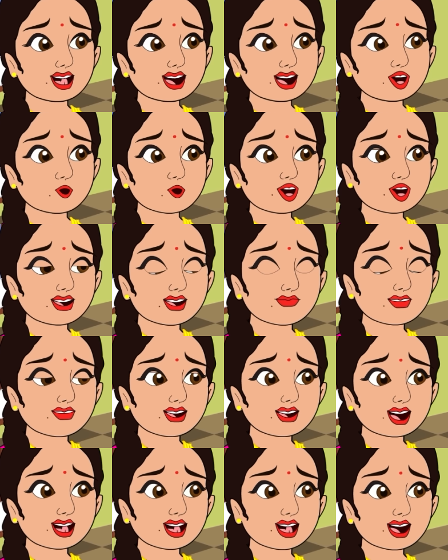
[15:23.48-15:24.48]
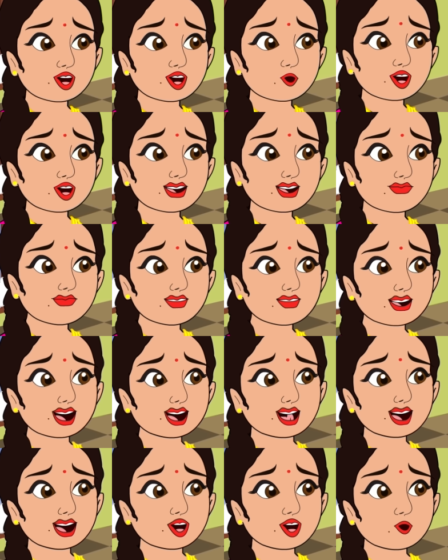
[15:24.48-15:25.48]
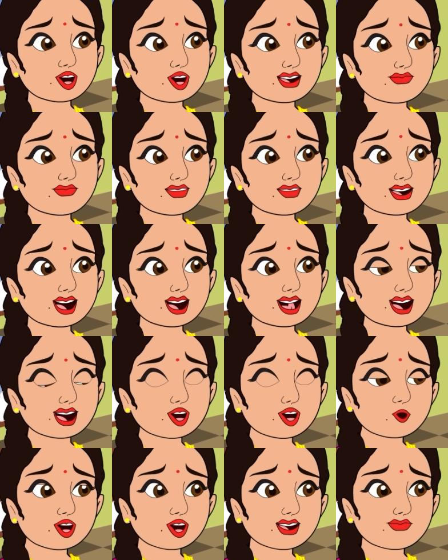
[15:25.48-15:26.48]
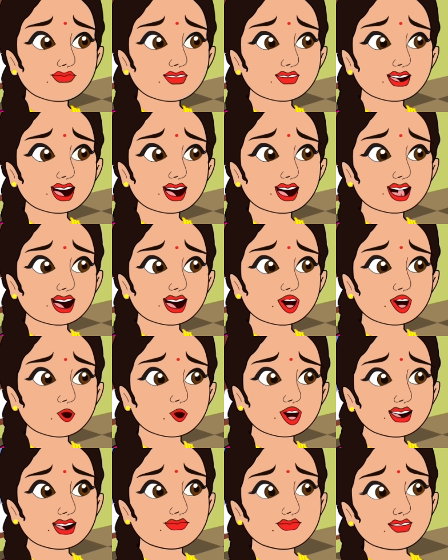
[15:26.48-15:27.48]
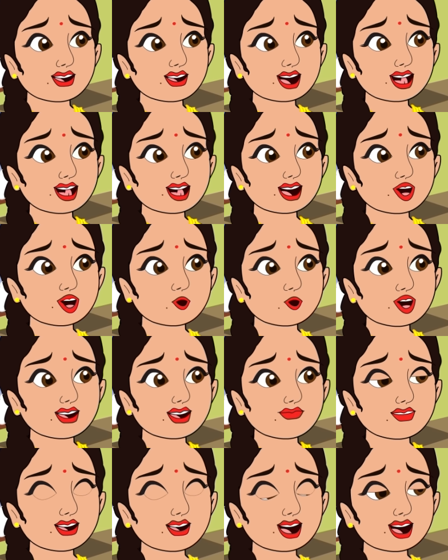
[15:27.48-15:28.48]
ఈ మాట నేను చెప్పట్లేదురా డాక్టర్స్ చెప్తున్నారు అయినా ఇలా పెళ్లి